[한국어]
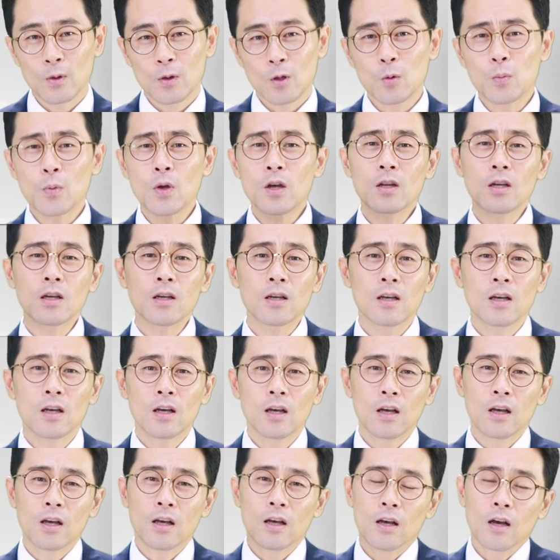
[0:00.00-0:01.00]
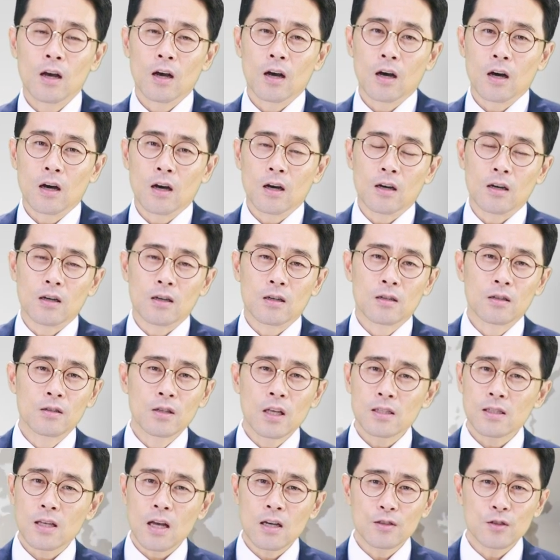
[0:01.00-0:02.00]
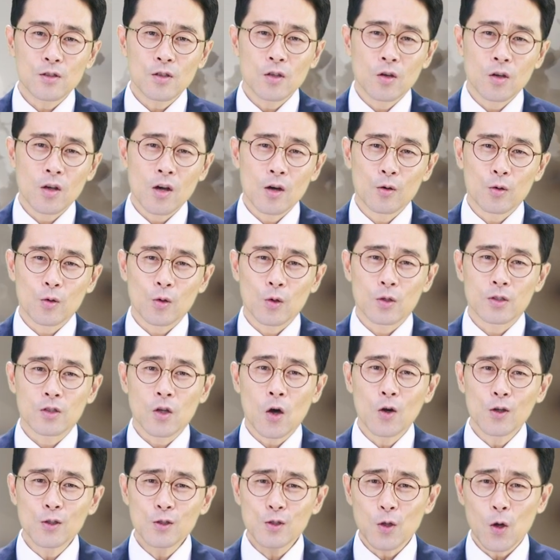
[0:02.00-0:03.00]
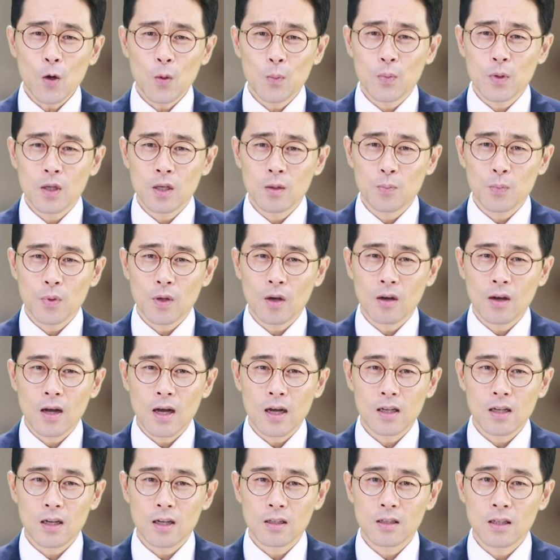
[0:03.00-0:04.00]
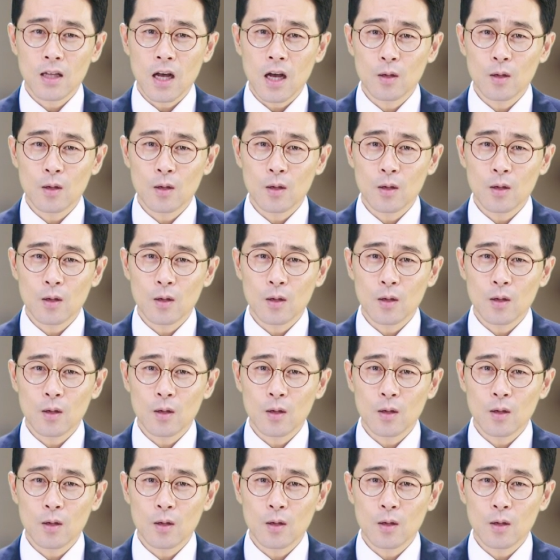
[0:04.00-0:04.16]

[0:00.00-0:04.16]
특별히 어, 르네상스 영향으로 성서 비평학이라는